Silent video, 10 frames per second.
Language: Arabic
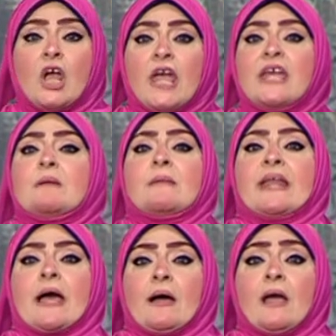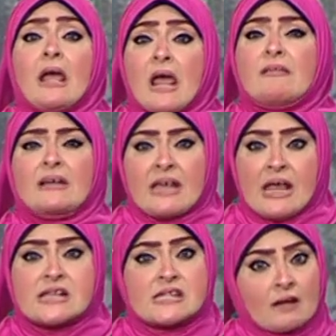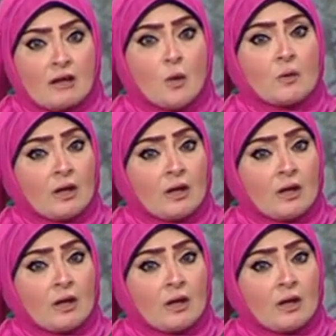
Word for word: هي المناعة هذا الجهاز القوي